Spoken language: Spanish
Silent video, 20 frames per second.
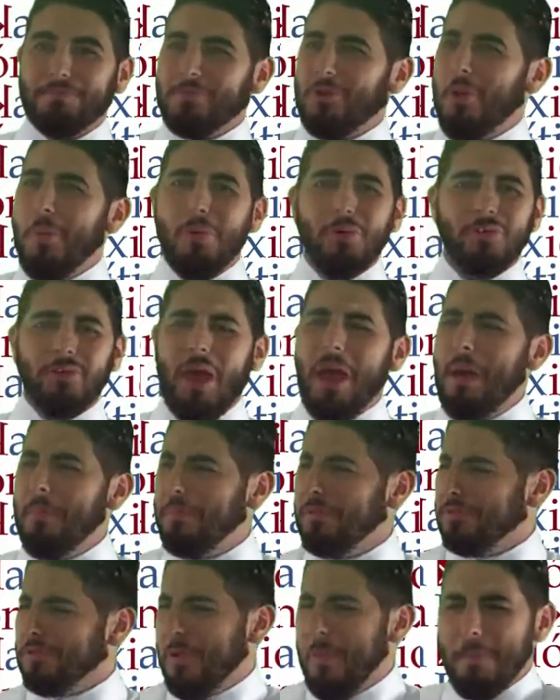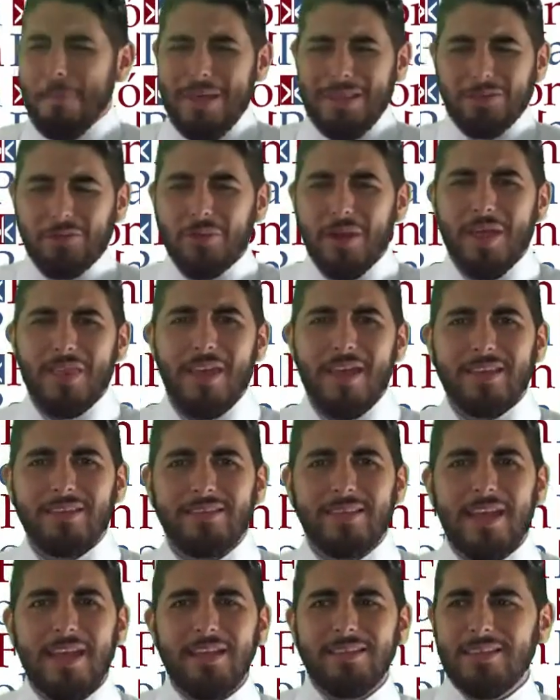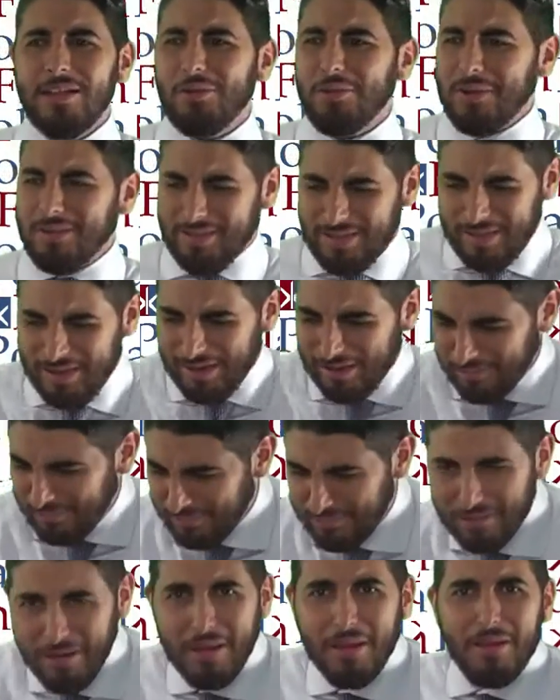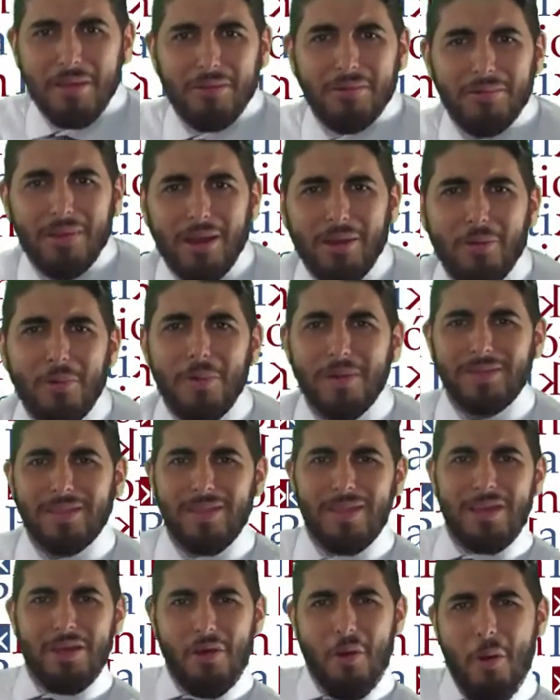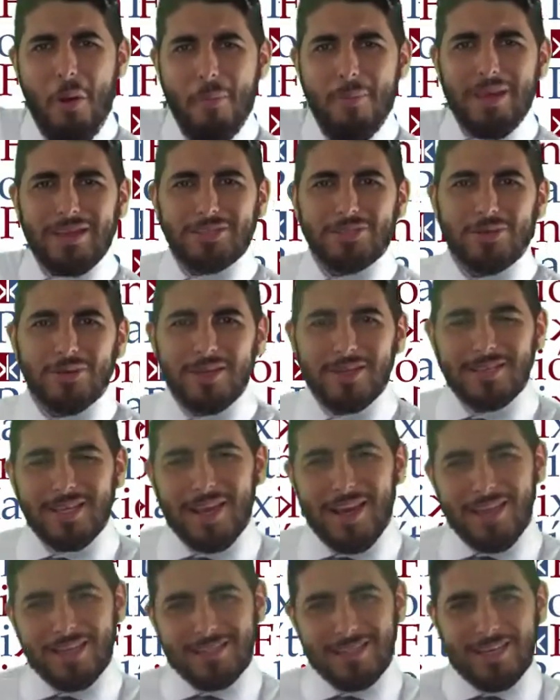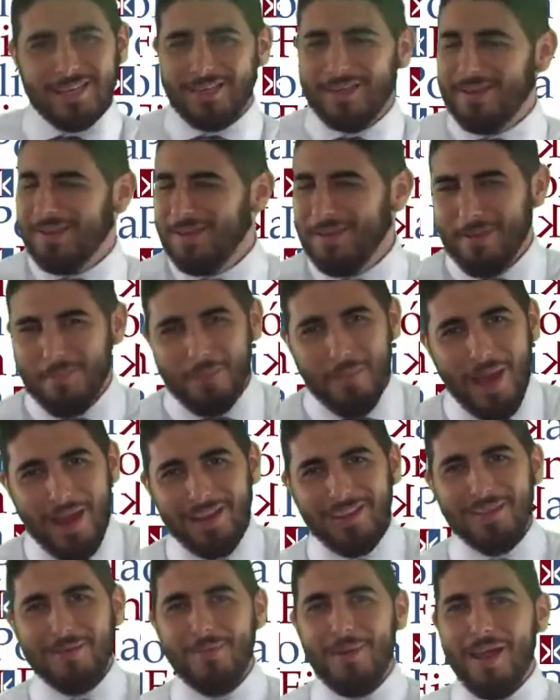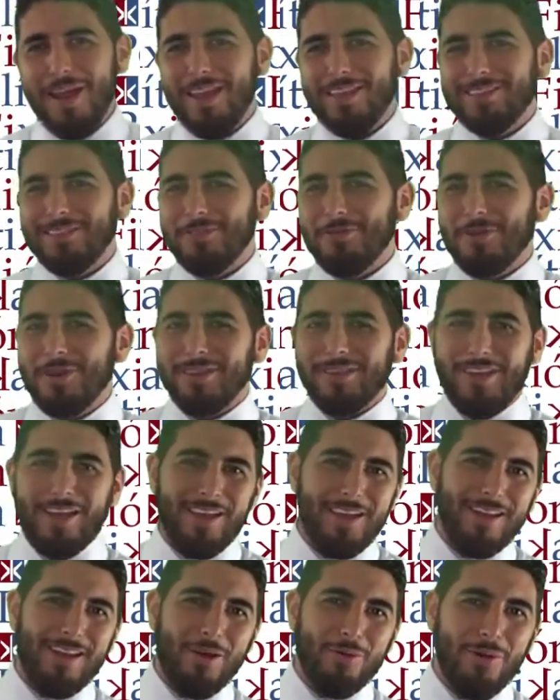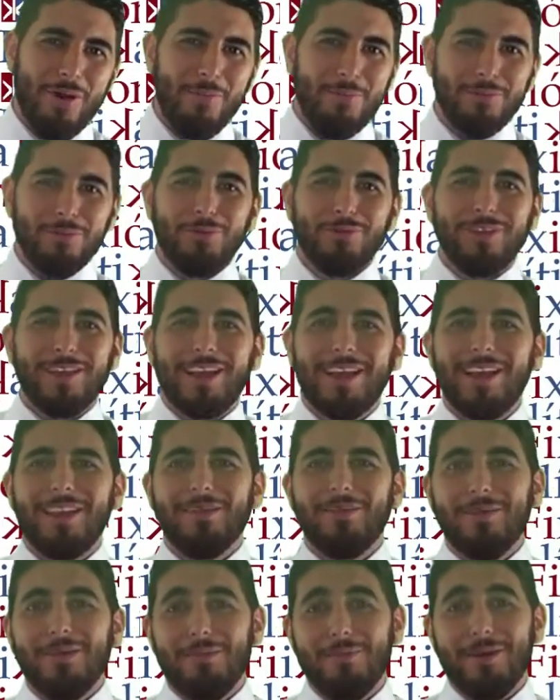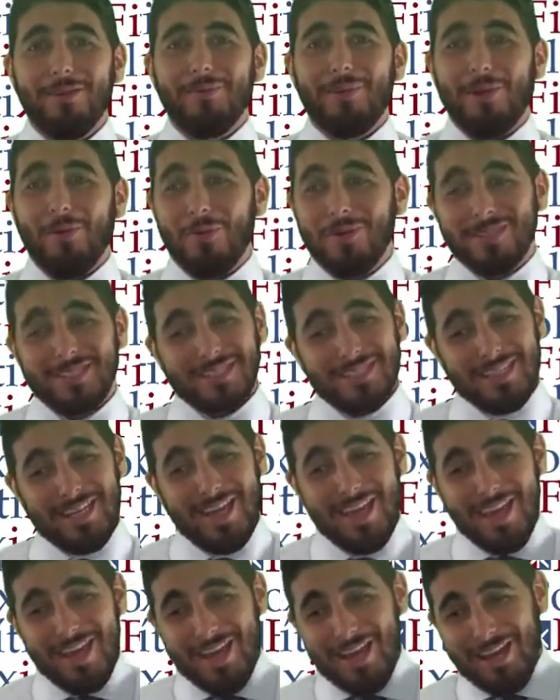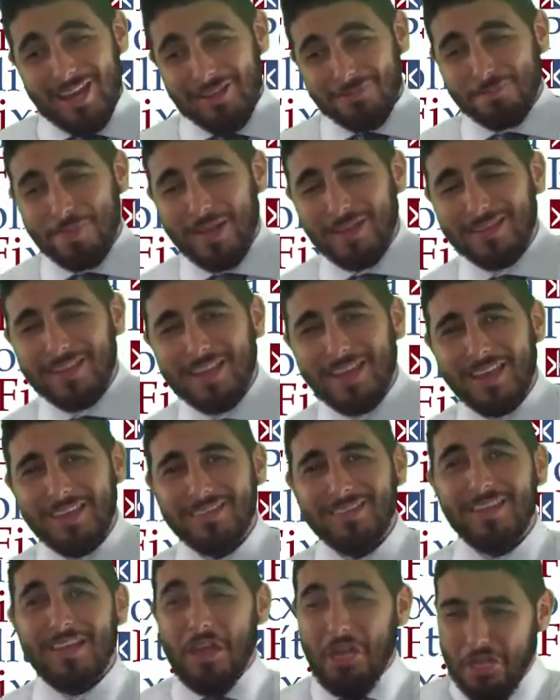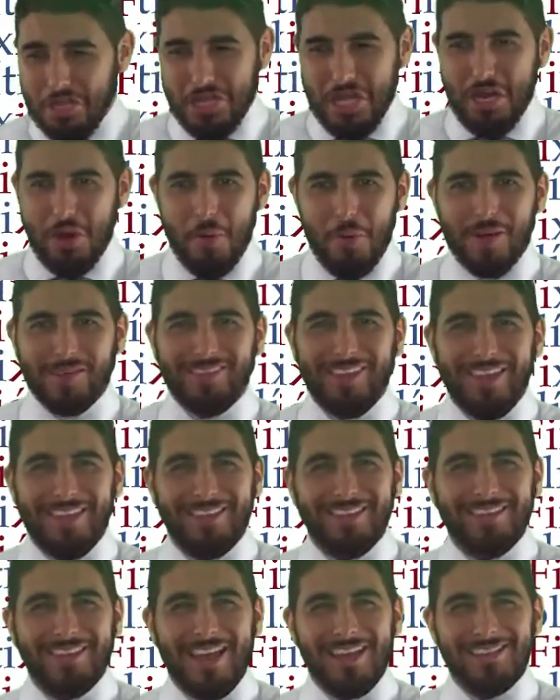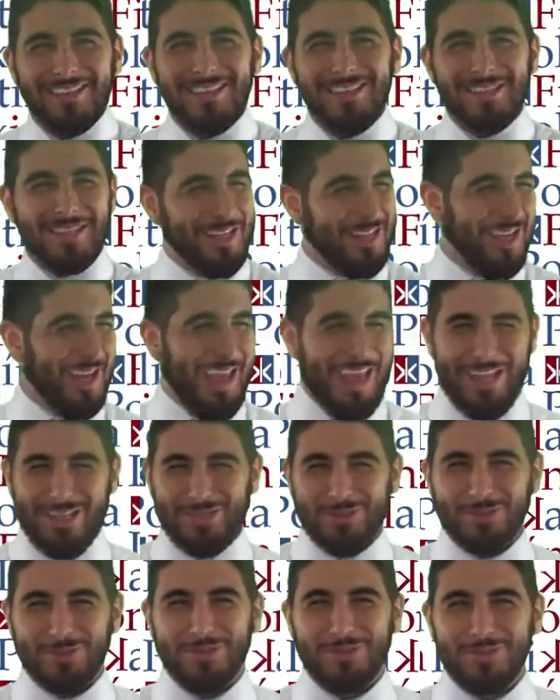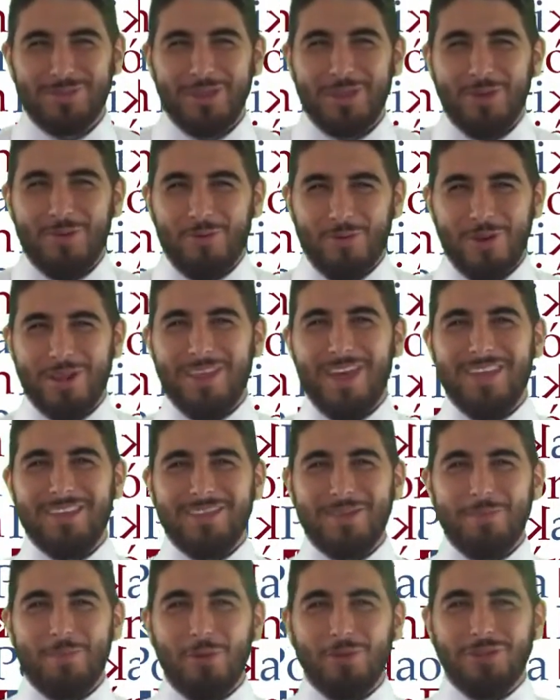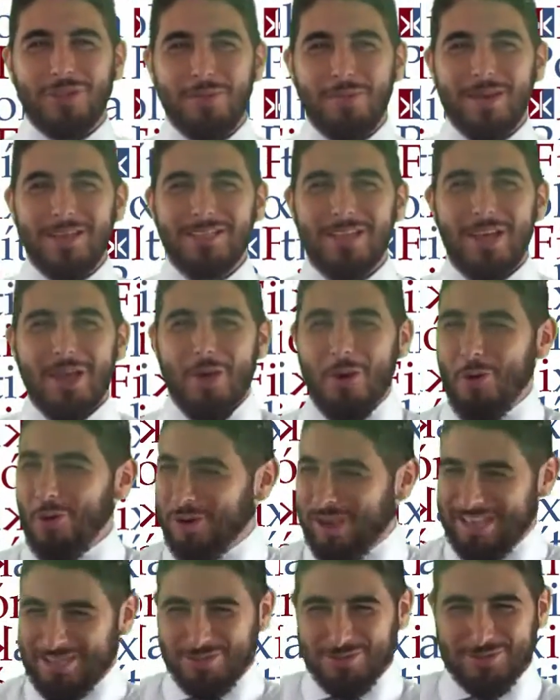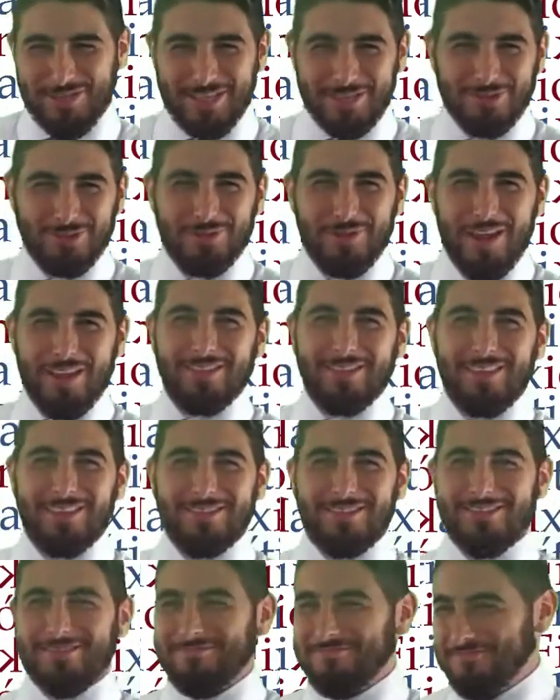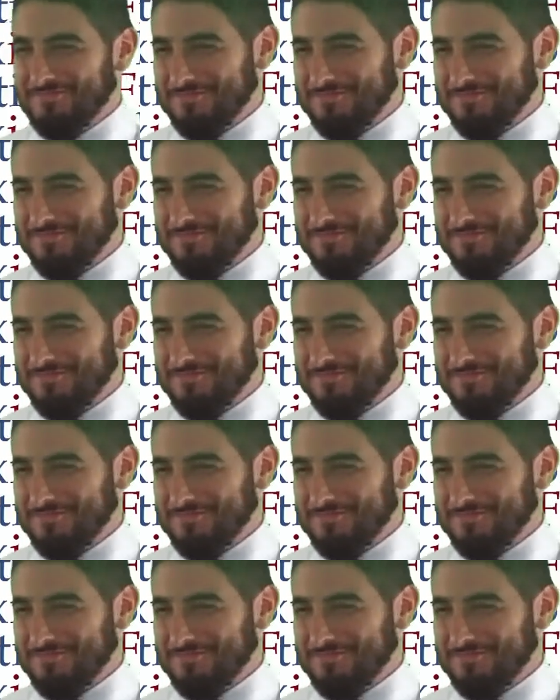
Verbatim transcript: ¿Cómo se, ah, pues con pintura de aceite, no que se agarran una cubeta de cómics o qué se la echan. Mal y de malas, señores. Ahí la UNAM no sé qué le da más vergüenza si las prácticas de novatadas que hacen en sus unidades deportivas o que sus estudiantes